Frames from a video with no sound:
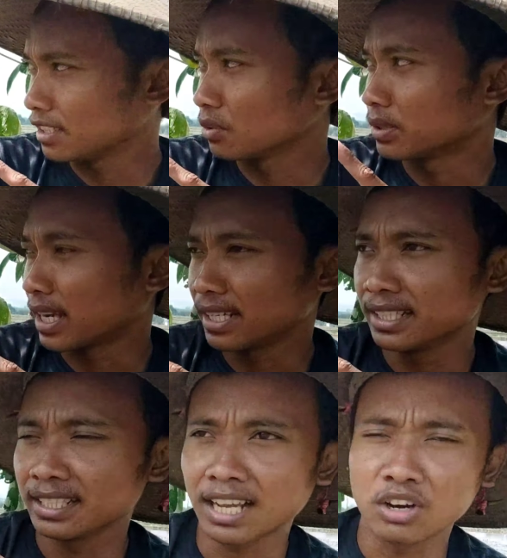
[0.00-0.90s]
tentunya
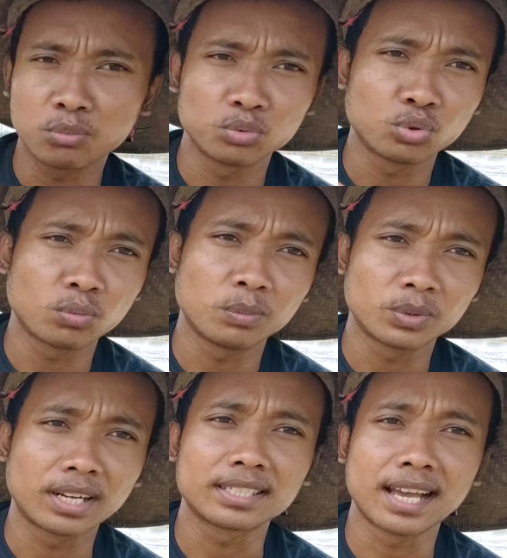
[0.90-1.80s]
ini kalau untuk
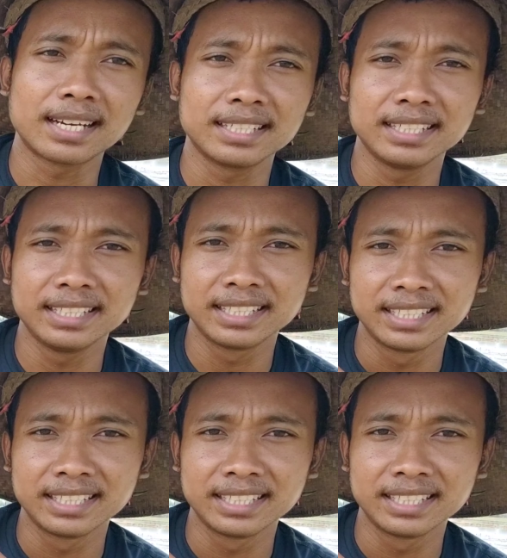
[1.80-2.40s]
pupuk dasar ini